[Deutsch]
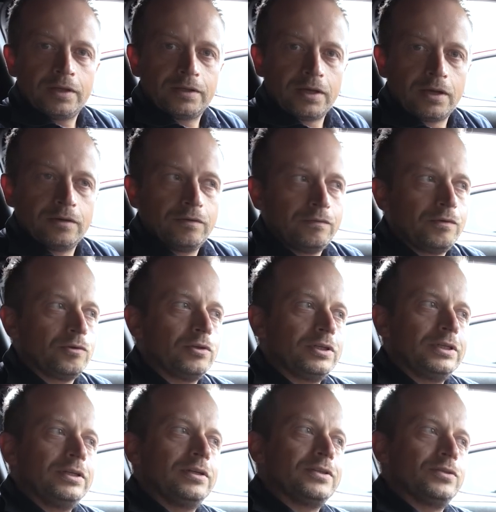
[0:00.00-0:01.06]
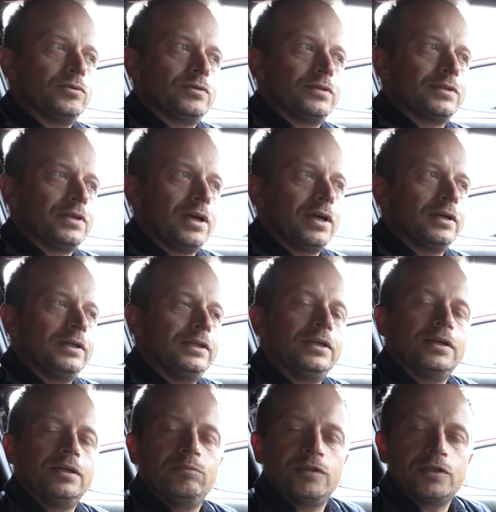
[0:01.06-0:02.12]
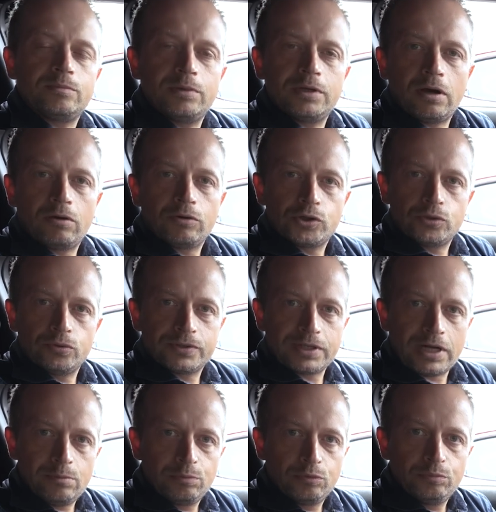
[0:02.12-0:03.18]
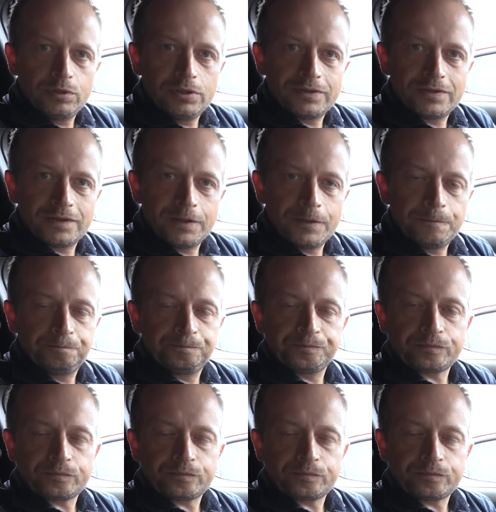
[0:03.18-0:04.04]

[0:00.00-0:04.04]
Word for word: dann würdet ihr sozusagen hier im Display auch ein schönes Albumbild sehen.